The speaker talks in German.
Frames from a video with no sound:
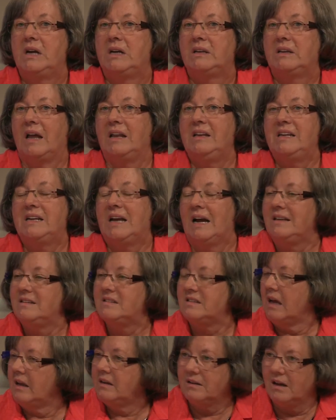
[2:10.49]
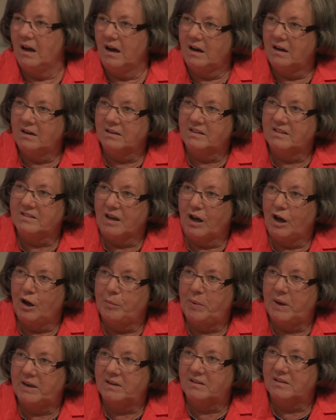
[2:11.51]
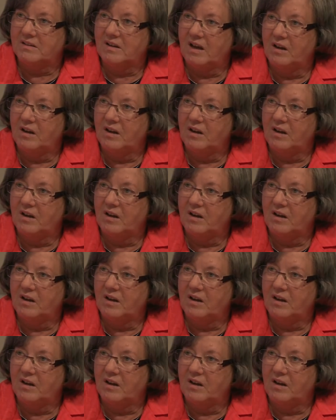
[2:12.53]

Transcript: Dann die ganz andere Art des Arbeitens.